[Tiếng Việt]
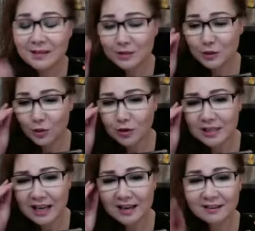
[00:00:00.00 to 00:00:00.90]
Rồi có
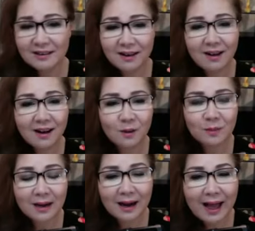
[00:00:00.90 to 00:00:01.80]
chị đó thì gửi cái hình Ngọc
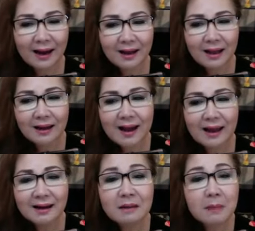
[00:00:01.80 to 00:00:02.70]
Nhi là đang
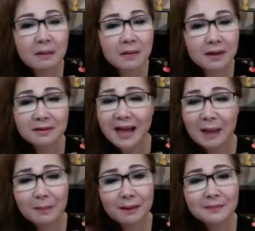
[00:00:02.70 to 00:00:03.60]
đang đứng bãi biển
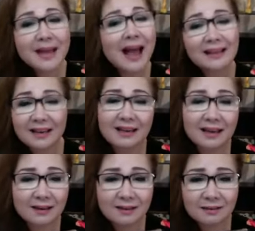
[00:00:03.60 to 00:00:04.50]
đẹp lắm da chị
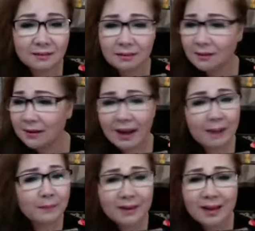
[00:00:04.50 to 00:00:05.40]
nè cưng.
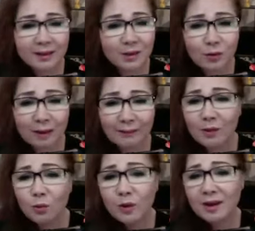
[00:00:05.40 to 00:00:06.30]
Em thấy da chị chỗ nào?
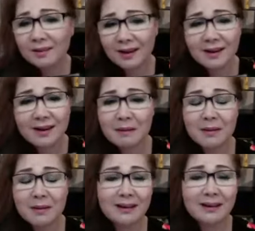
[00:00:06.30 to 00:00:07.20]
Thấy nguyên chị đứng bãi
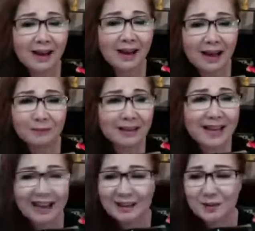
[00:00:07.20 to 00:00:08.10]
biển như đó à, không thấy
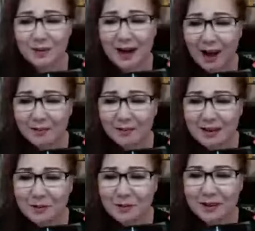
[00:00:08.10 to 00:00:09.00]
da chị chỗ nào hết
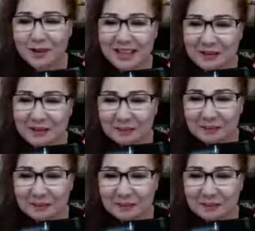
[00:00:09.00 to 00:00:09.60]
trơn quý vị.